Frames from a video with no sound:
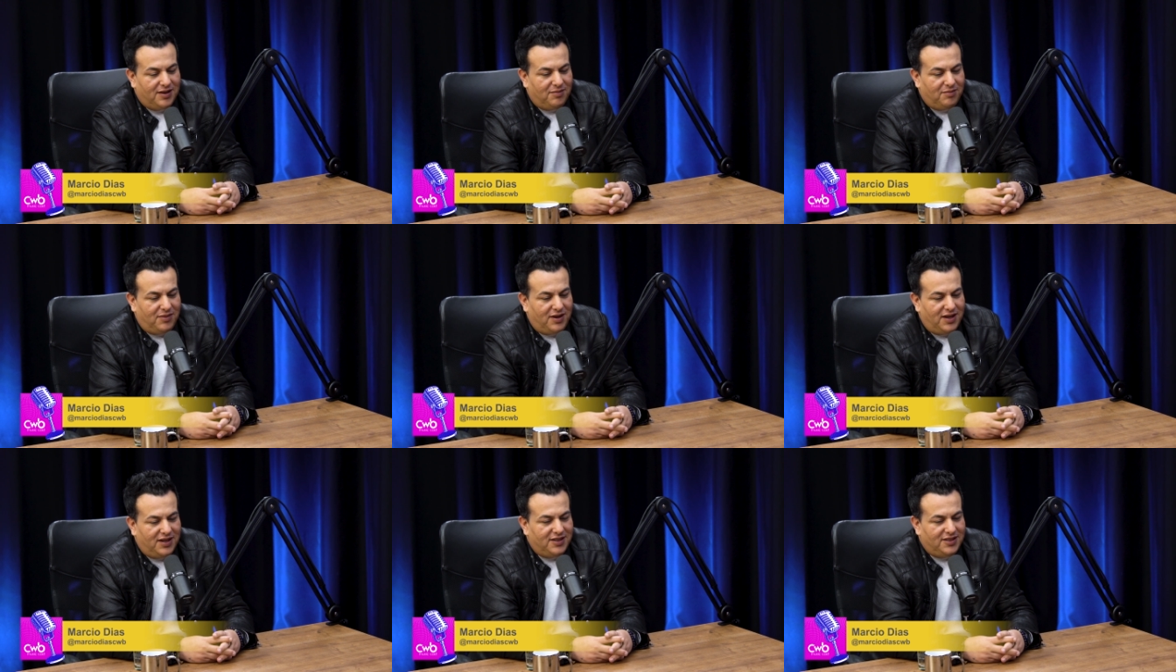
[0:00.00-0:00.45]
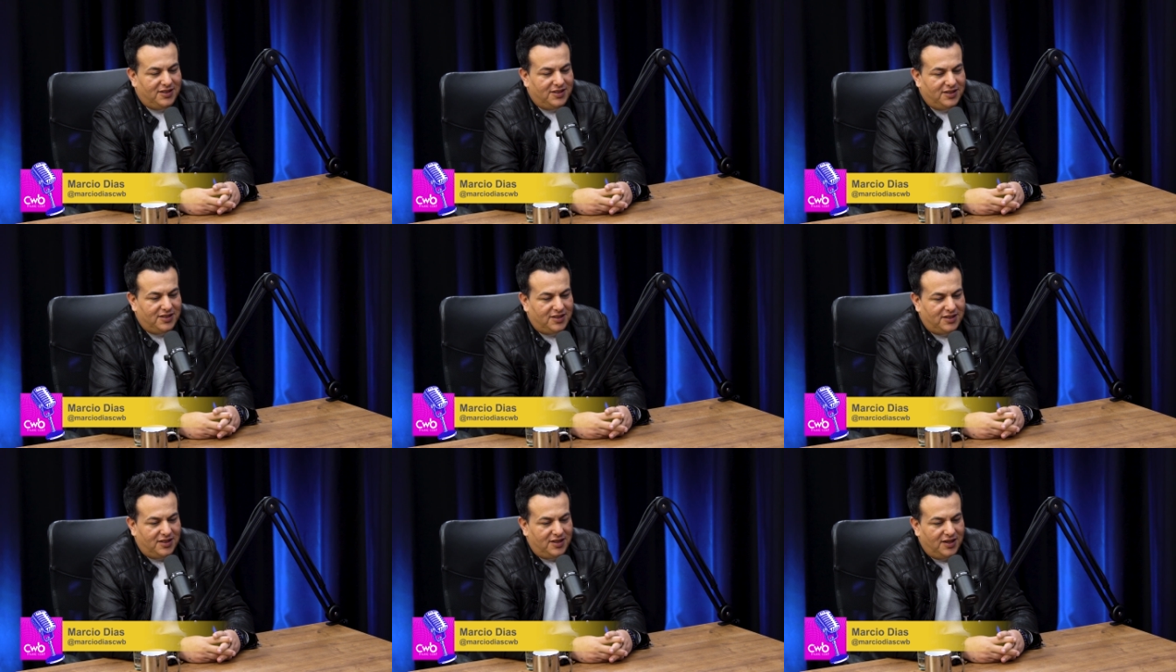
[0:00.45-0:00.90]
mas
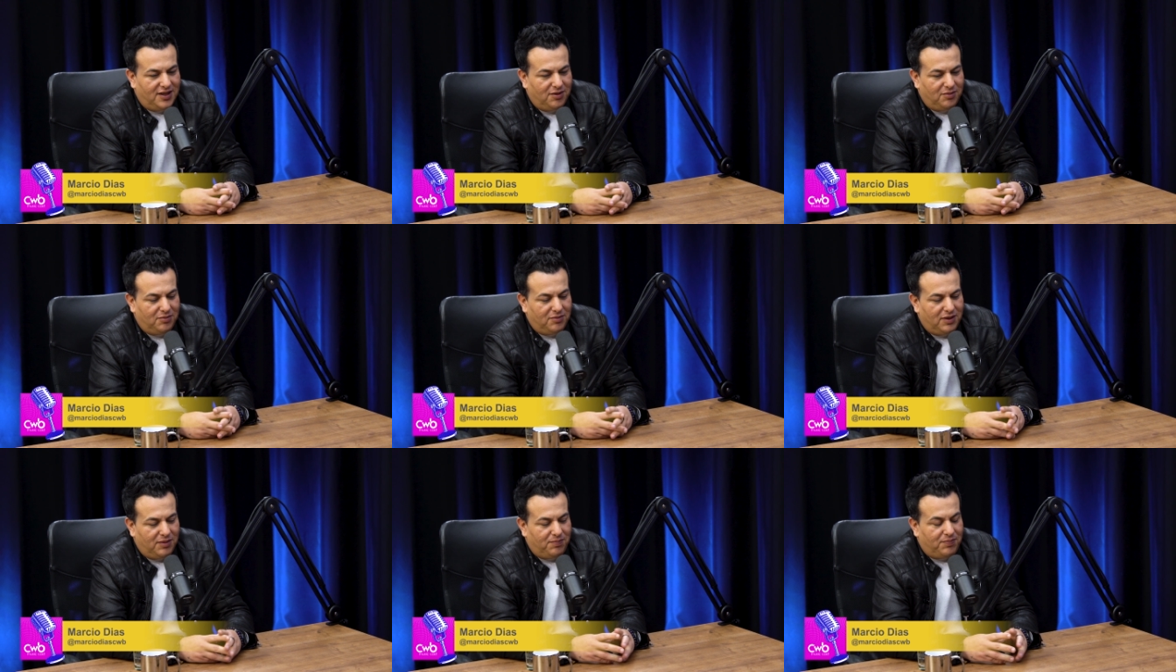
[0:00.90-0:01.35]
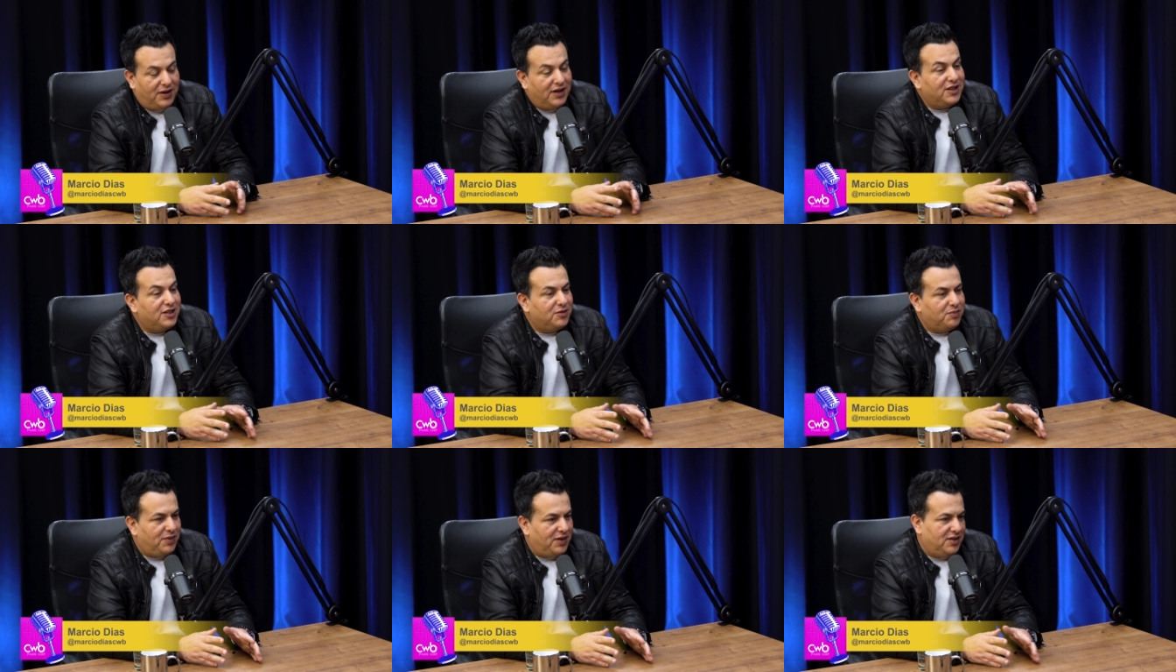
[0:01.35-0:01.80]
de ter uma
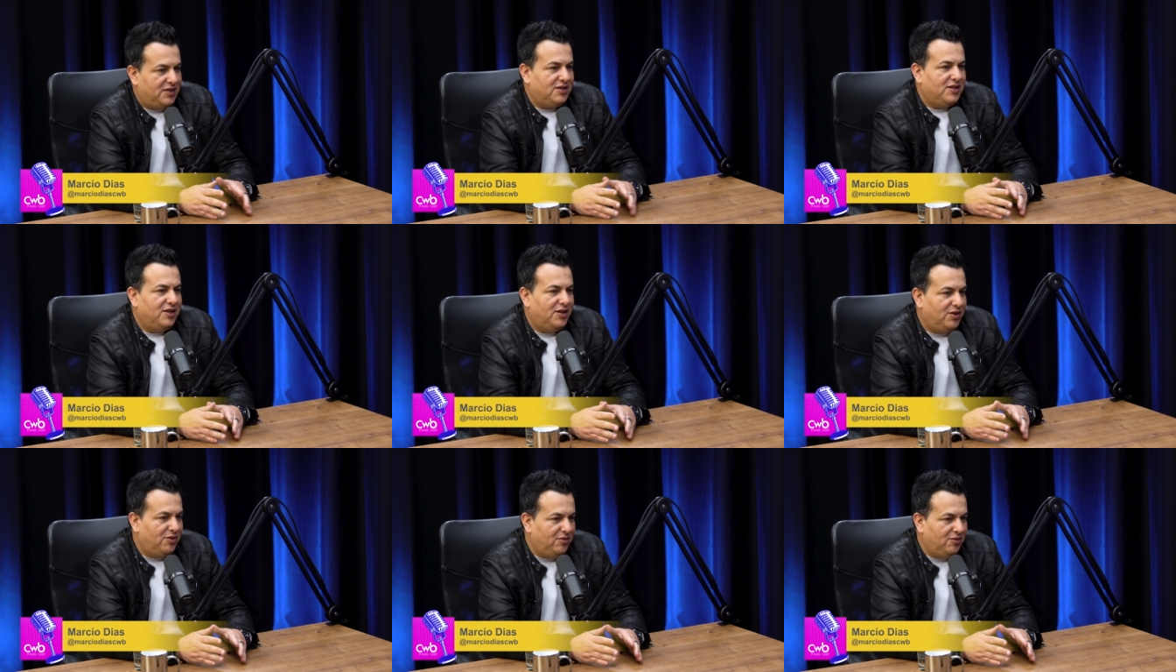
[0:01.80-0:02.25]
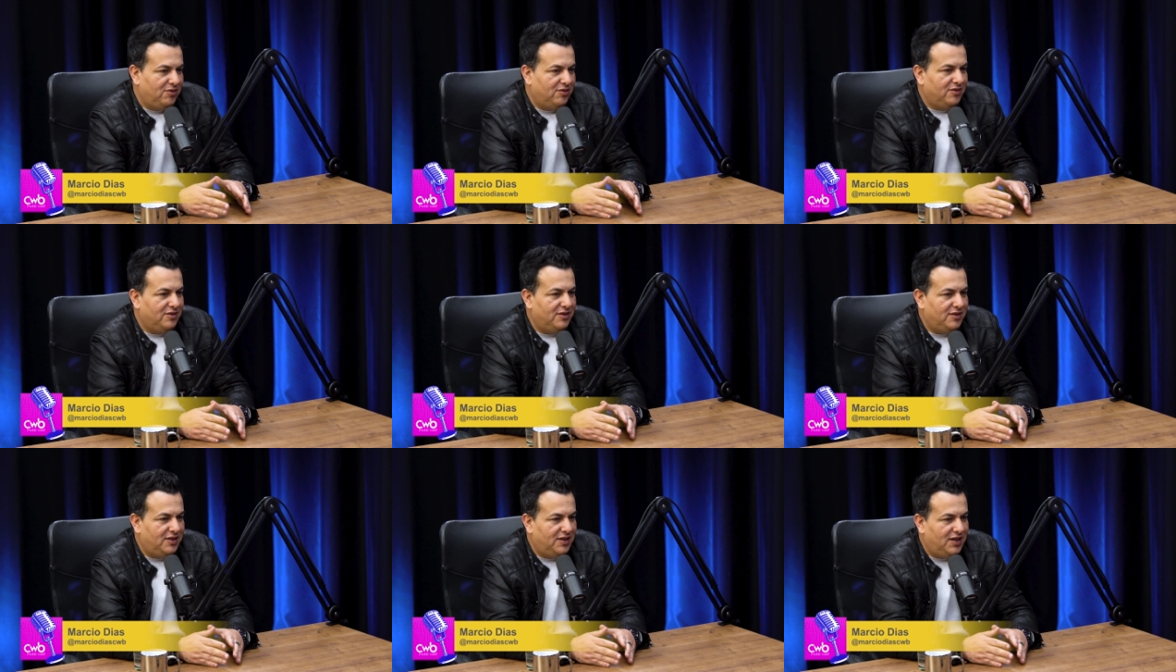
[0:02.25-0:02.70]
participação
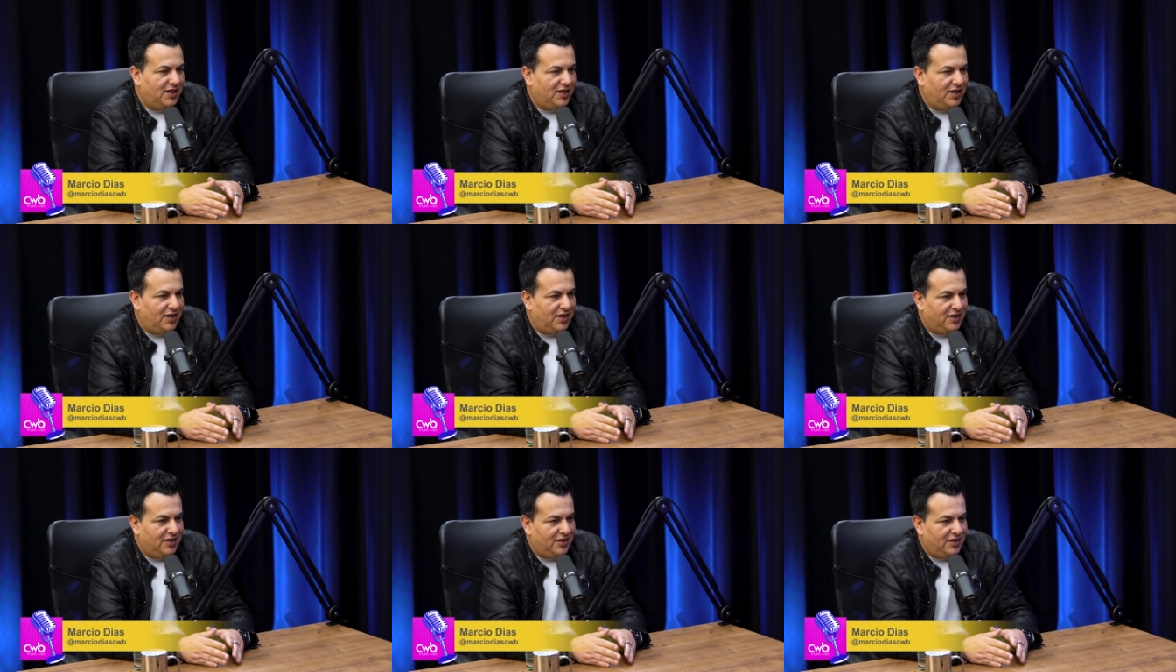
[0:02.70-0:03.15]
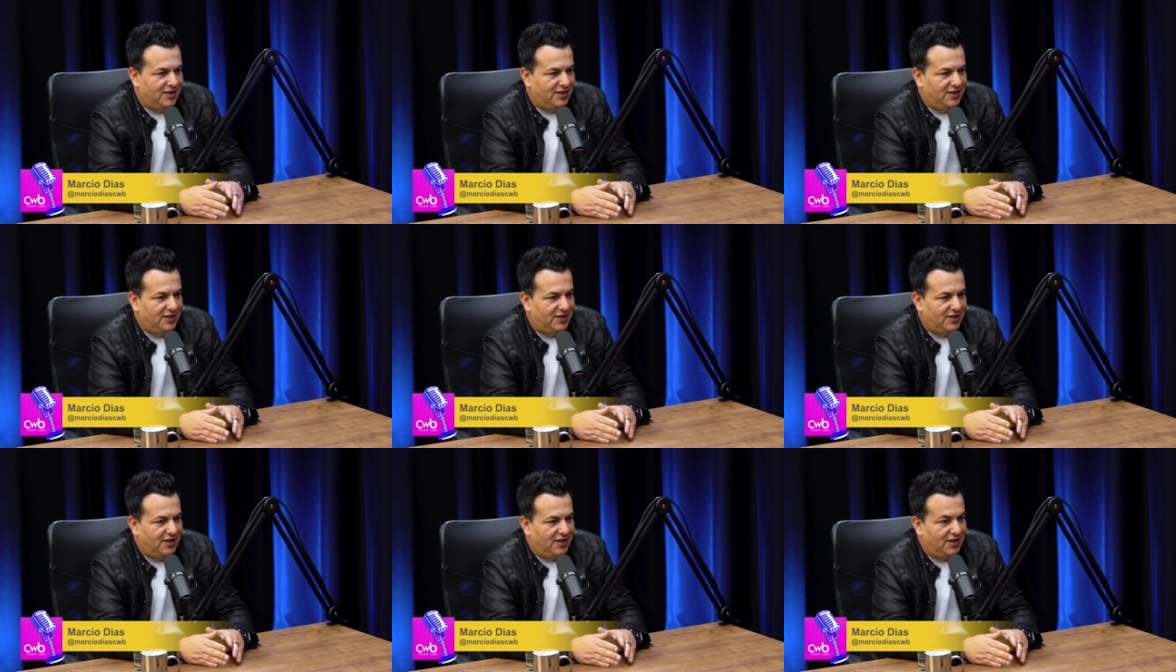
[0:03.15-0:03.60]
né,
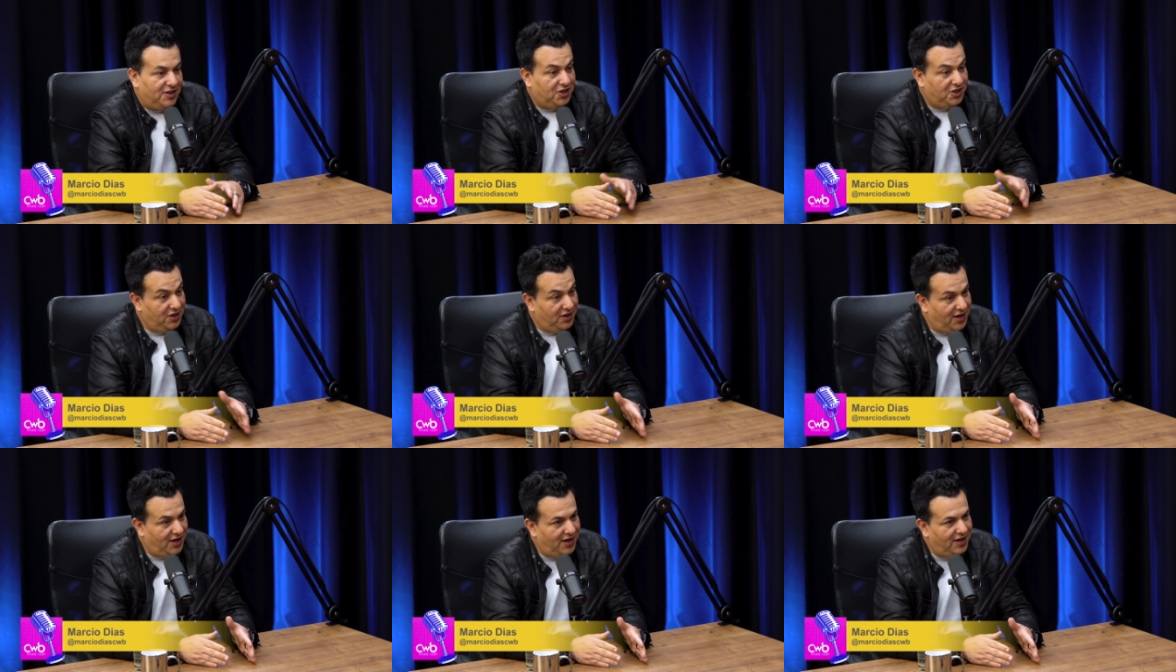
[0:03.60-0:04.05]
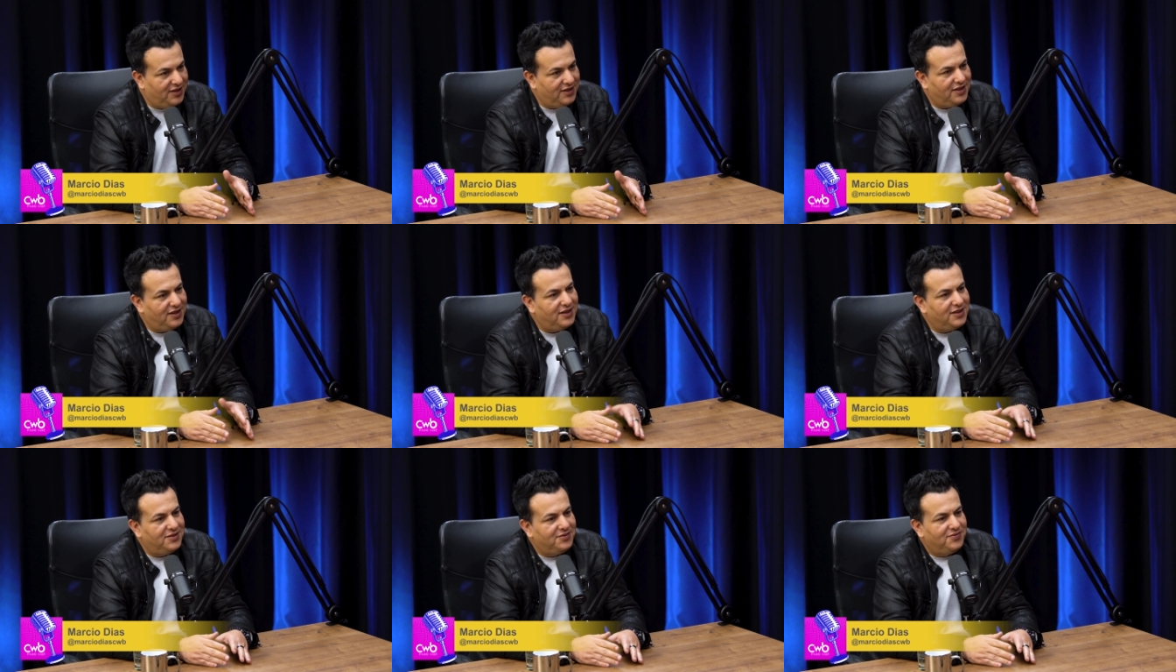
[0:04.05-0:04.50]
direta